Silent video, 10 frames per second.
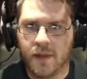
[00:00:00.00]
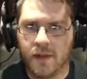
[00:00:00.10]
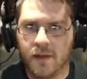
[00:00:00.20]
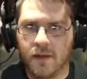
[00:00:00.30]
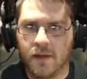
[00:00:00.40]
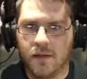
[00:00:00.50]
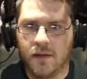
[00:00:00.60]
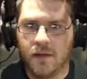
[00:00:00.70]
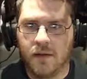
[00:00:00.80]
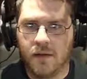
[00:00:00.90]

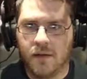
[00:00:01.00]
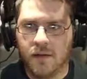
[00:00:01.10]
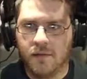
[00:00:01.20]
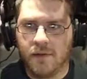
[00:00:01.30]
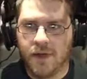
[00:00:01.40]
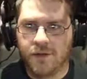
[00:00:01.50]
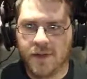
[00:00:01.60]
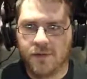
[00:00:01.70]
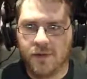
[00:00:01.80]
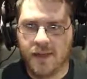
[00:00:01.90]
Ah. Ich
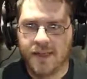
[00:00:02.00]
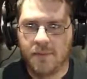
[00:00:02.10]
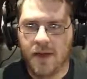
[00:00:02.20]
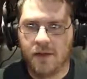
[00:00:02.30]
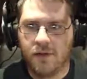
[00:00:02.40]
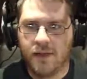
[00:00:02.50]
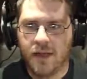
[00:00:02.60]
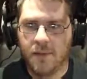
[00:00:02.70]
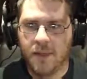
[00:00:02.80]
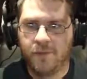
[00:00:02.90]
versuche jetzt noch mein Glück
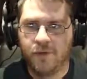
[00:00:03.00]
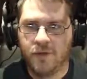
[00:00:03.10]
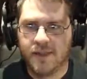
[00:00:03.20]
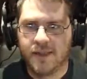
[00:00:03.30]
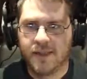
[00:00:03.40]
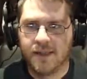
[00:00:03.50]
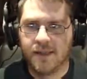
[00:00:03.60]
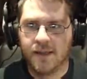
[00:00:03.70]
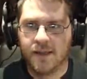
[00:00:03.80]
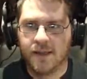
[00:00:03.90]
hier bei dem Fluss.
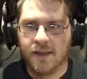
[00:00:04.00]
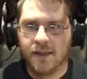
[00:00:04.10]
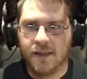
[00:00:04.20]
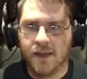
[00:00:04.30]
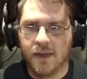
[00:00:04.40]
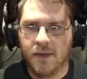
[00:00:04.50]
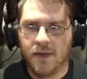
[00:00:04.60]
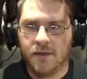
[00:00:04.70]
Aber.